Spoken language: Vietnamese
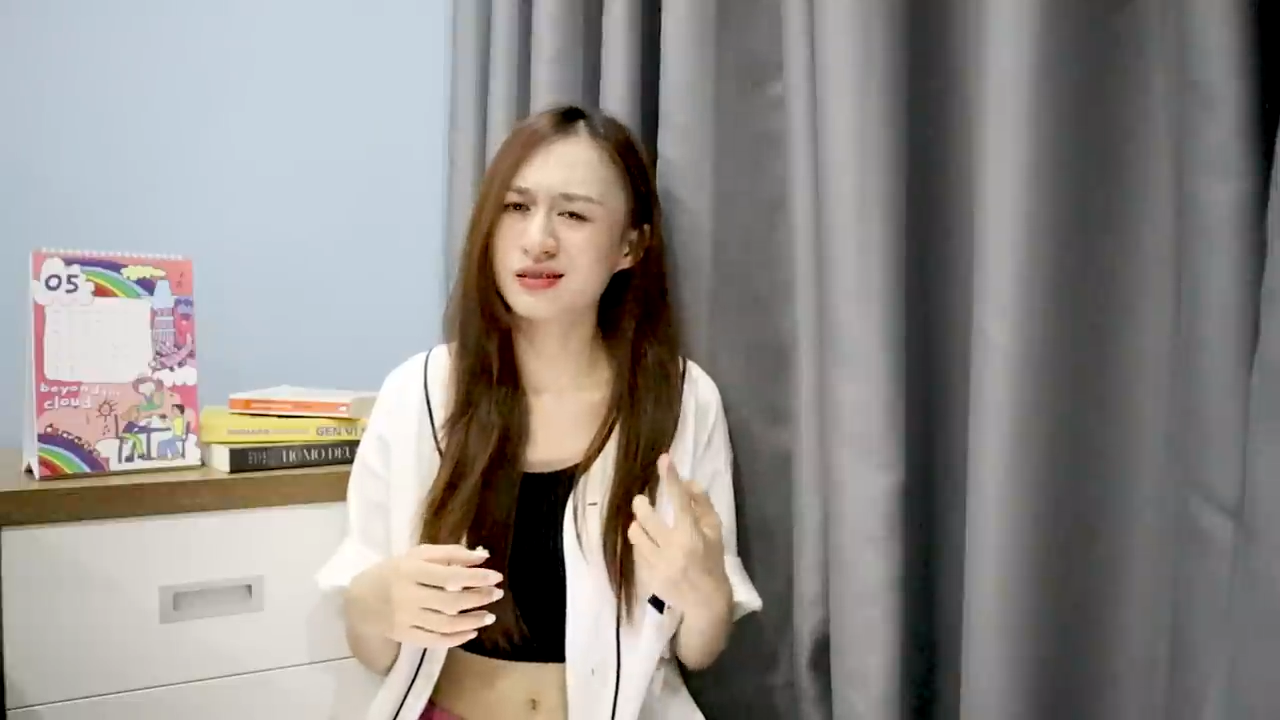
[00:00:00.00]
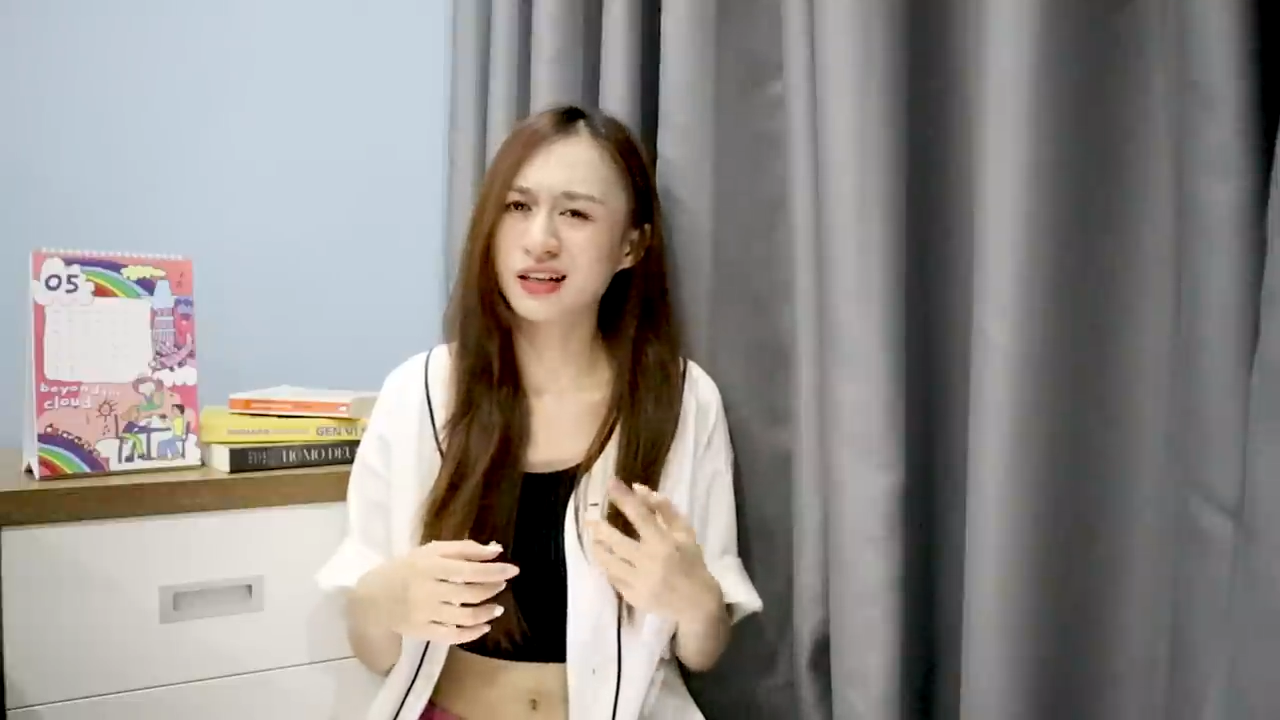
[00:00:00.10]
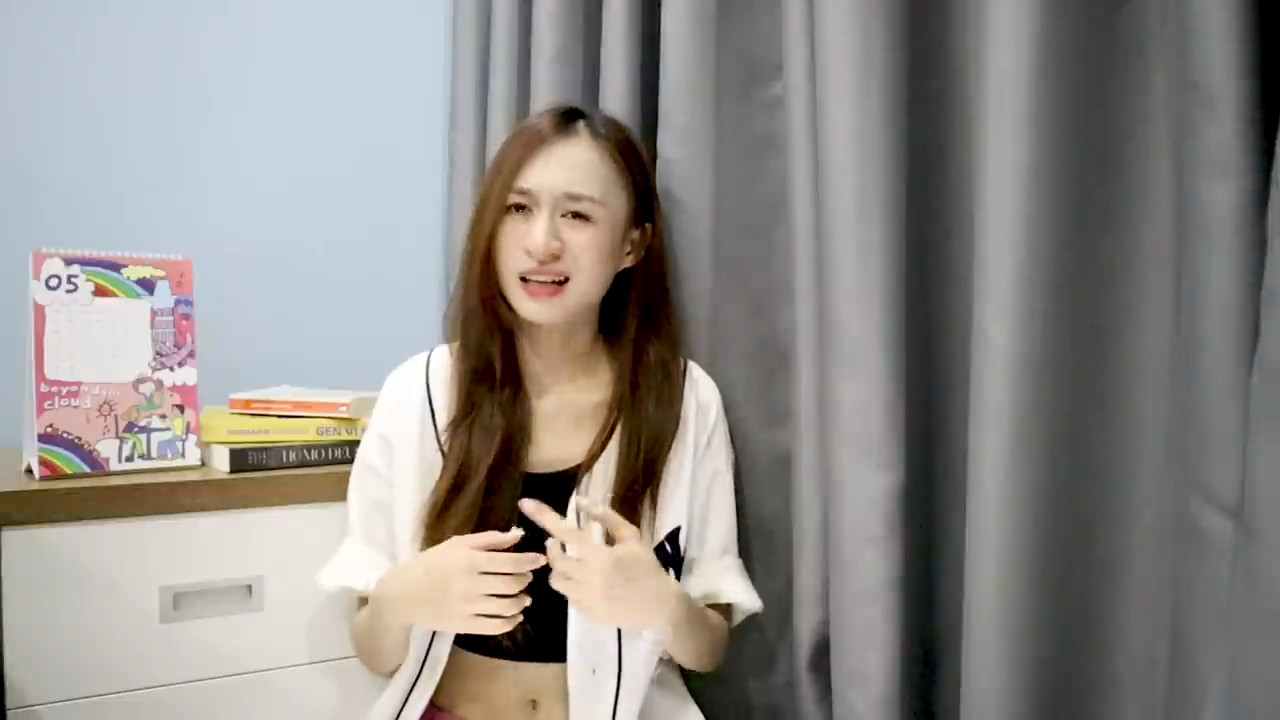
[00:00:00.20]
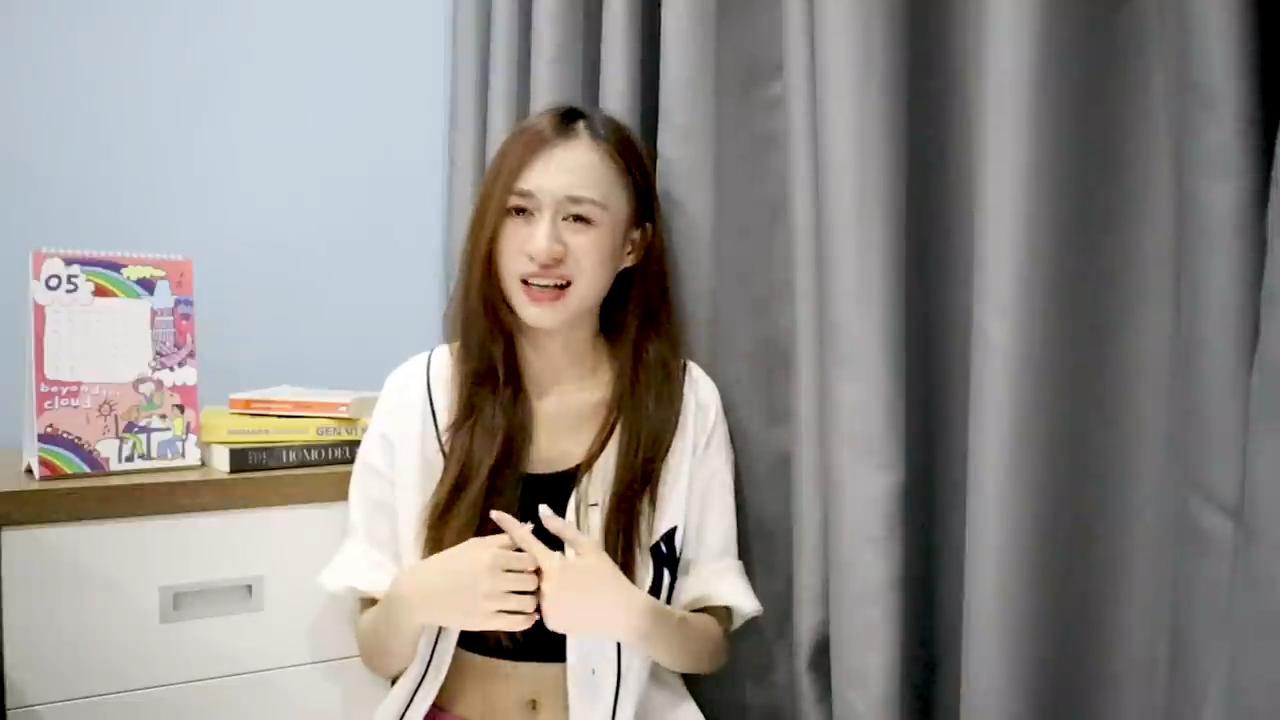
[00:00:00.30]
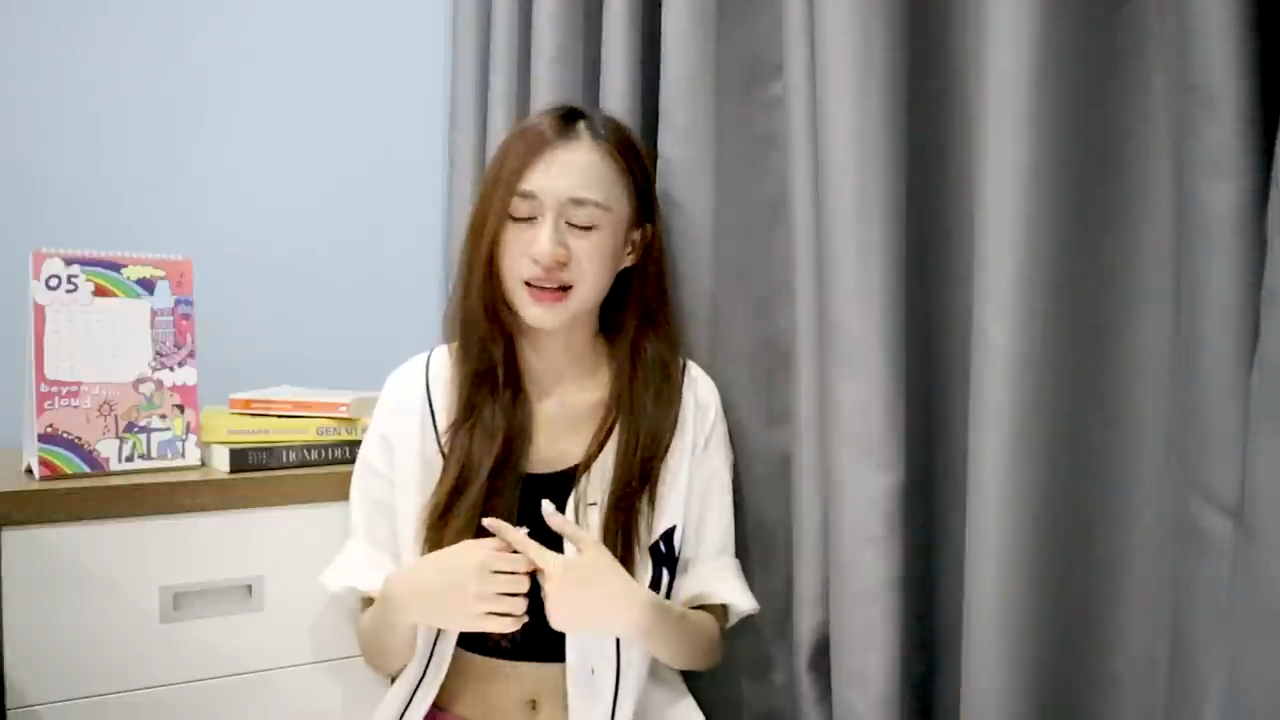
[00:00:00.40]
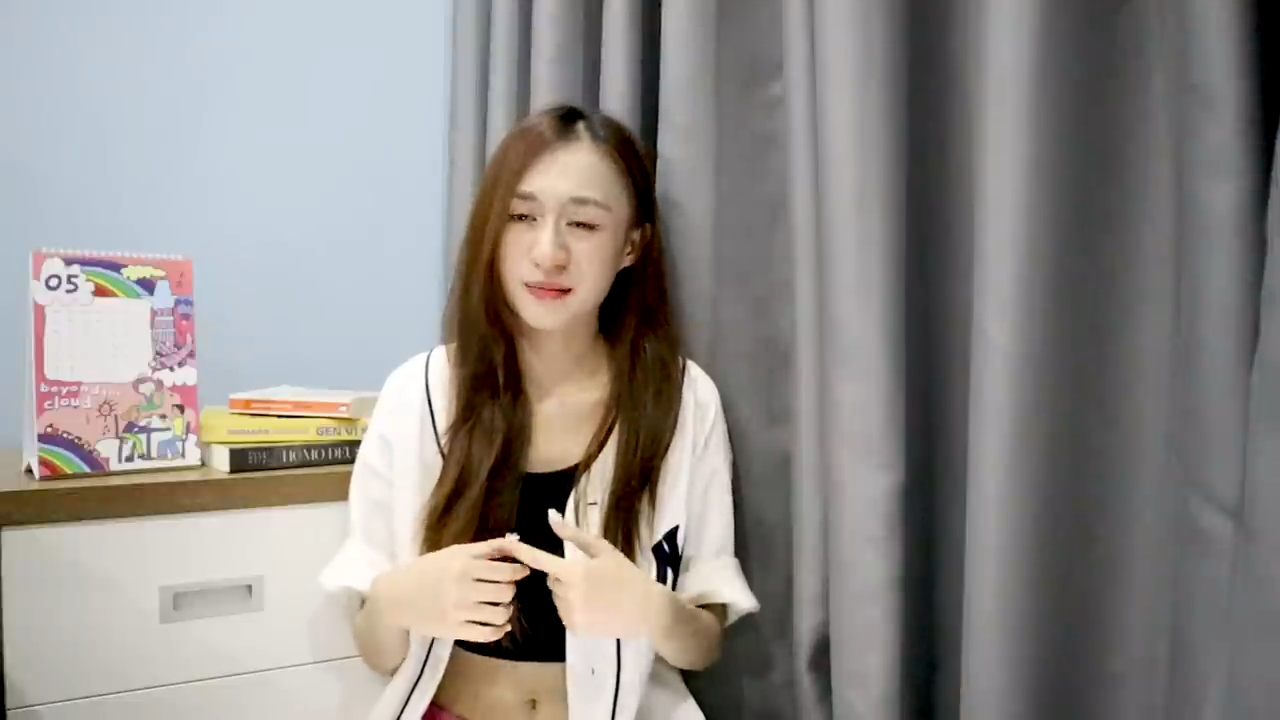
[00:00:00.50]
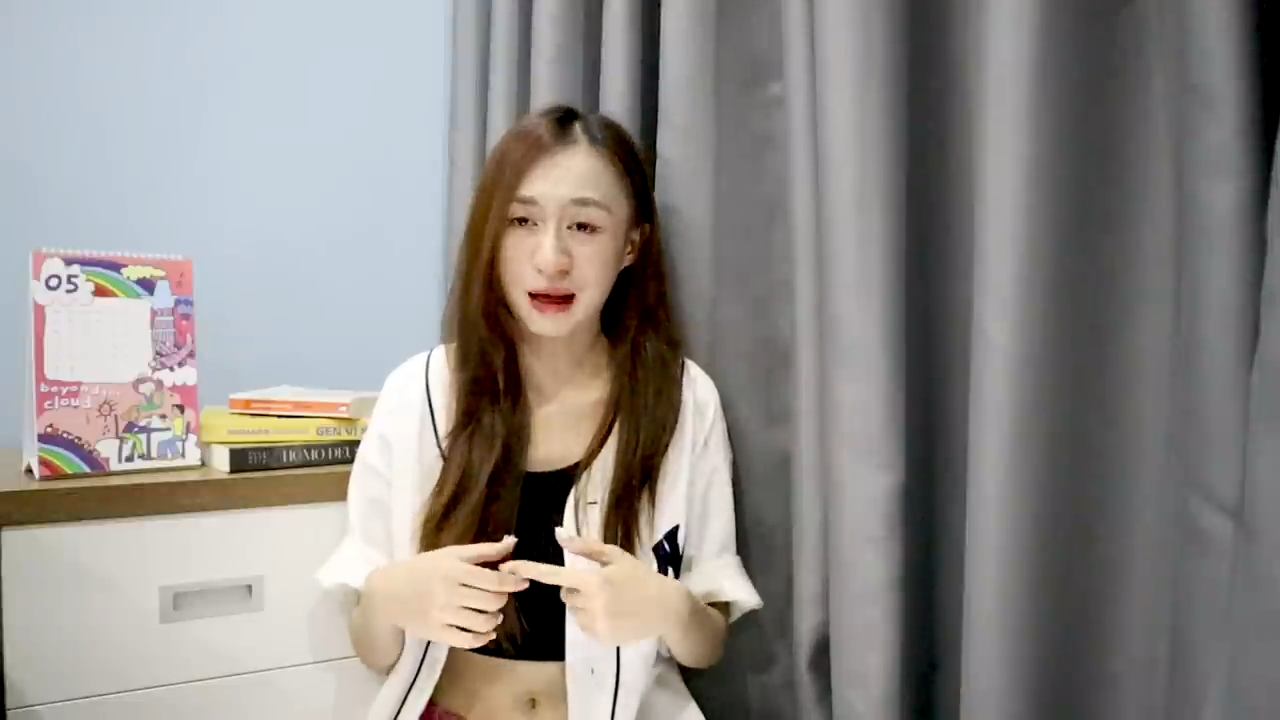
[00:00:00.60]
lần này